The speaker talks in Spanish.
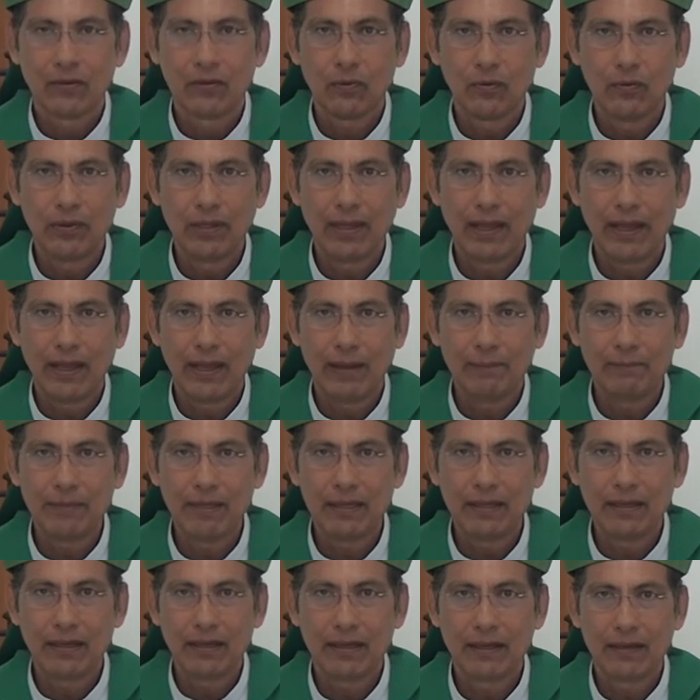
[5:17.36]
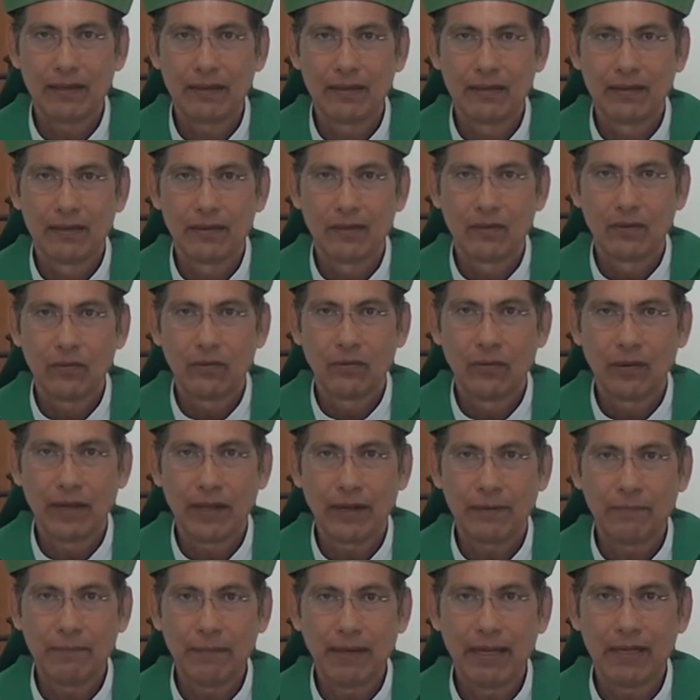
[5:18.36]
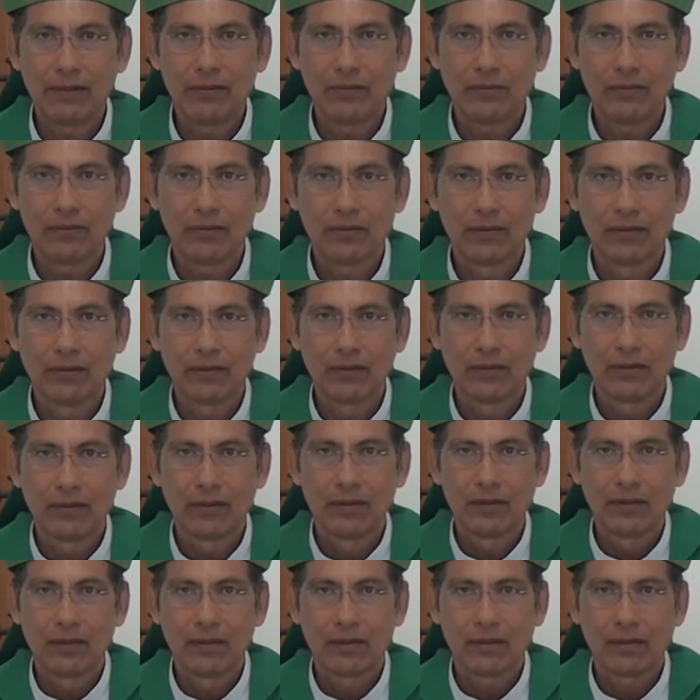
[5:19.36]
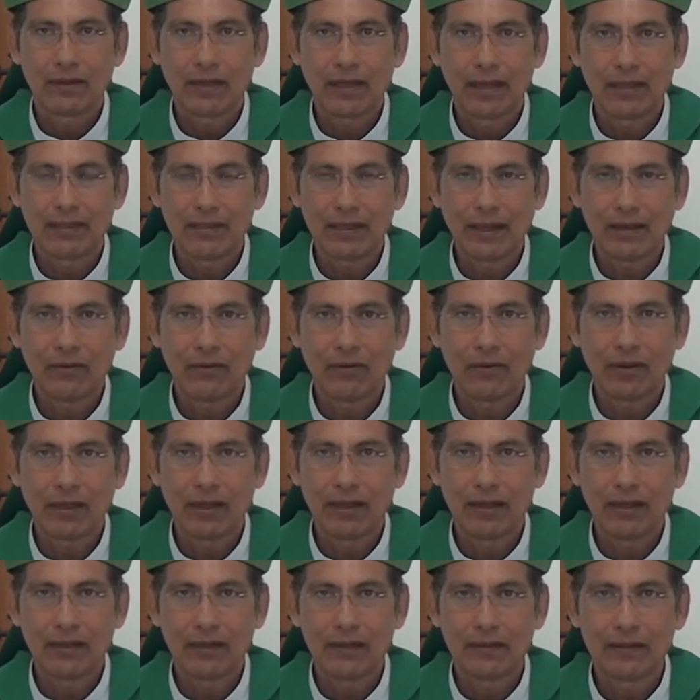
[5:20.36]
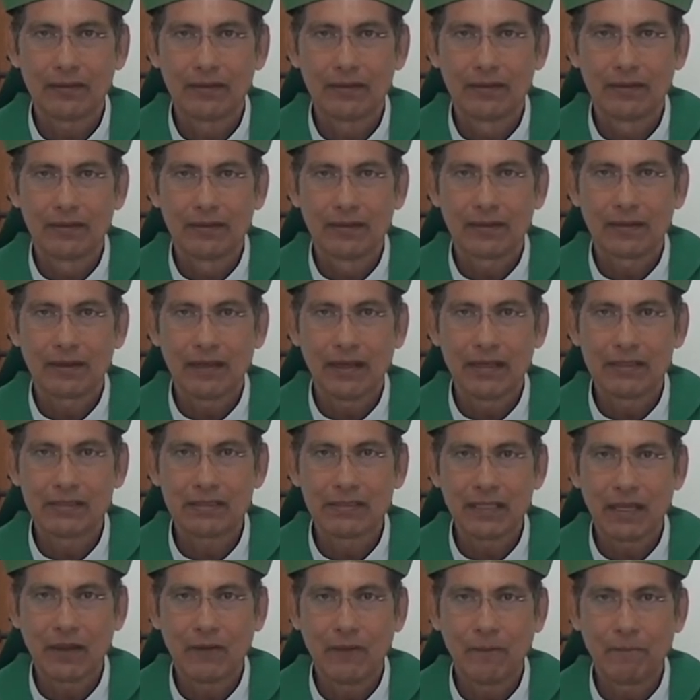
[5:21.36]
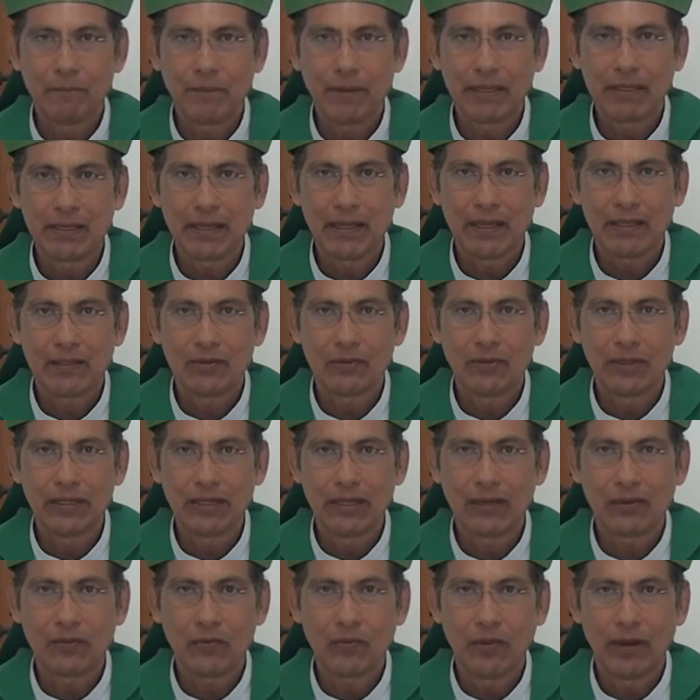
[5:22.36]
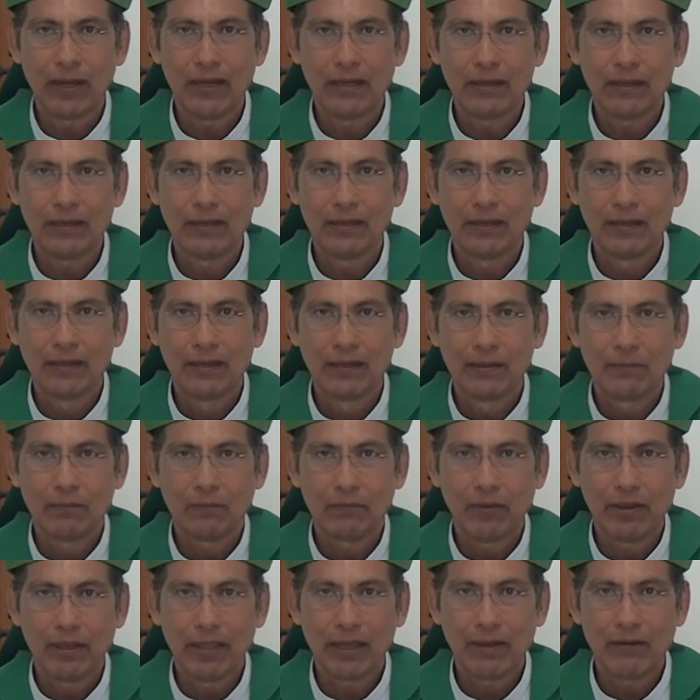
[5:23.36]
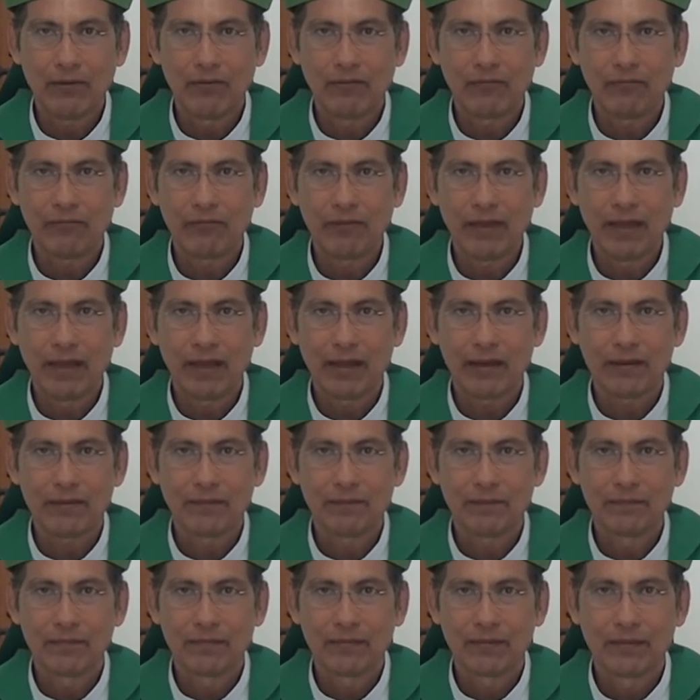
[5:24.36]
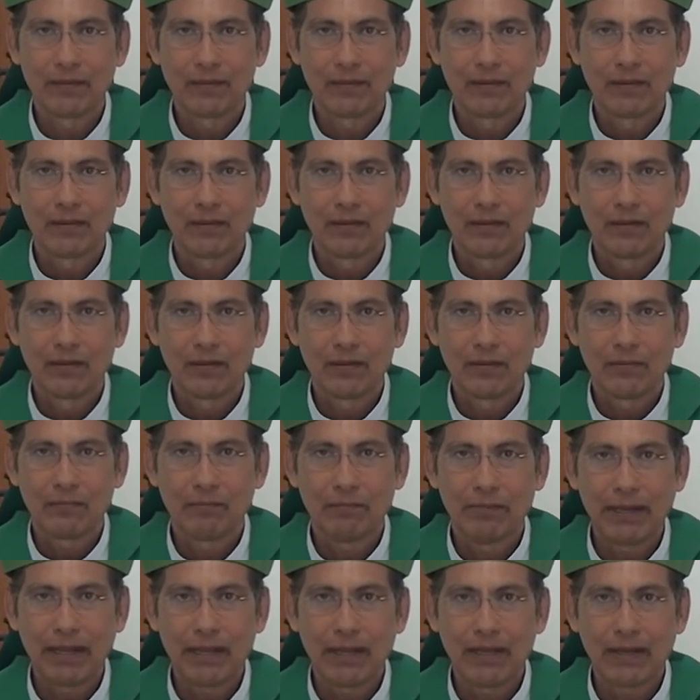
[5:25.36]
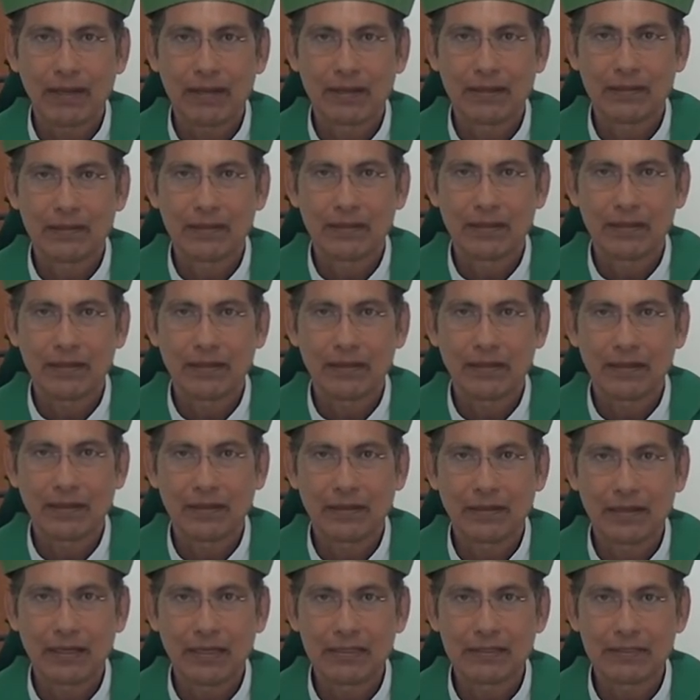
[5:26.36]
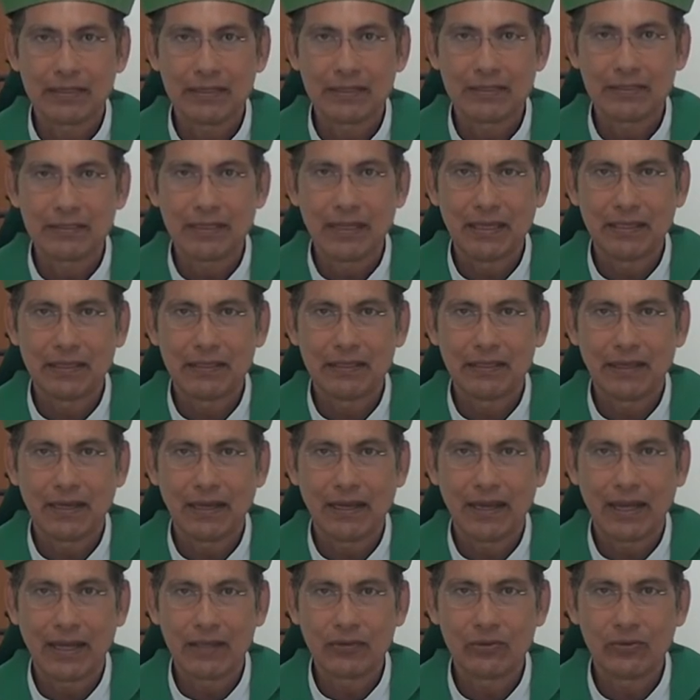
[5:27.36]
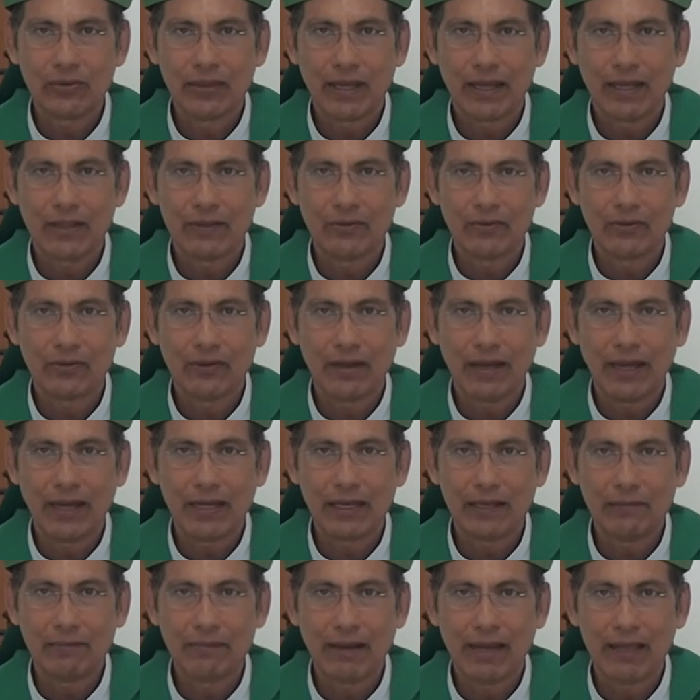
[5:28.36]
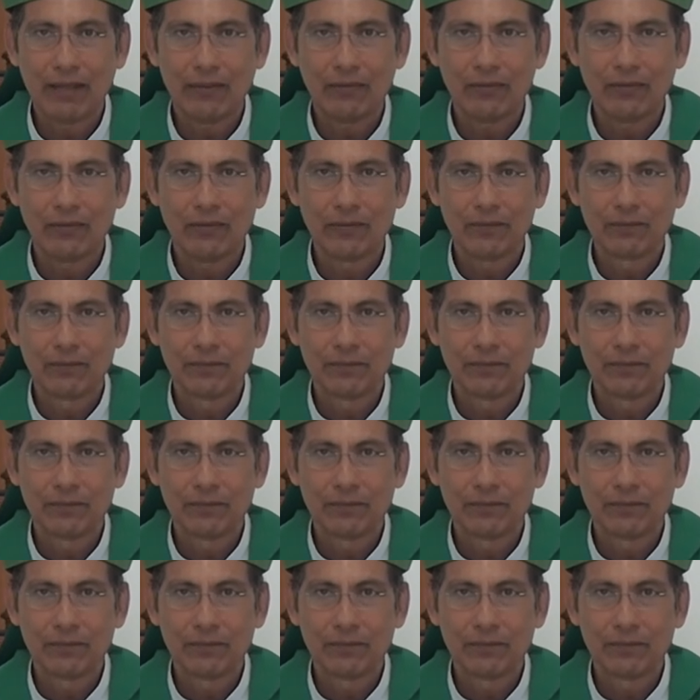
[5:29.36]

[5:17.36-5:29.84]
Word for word: una amiga, un hermano que está con él, que le está acompañando, en el cual puede confiar para que se sienta ayudado, animado.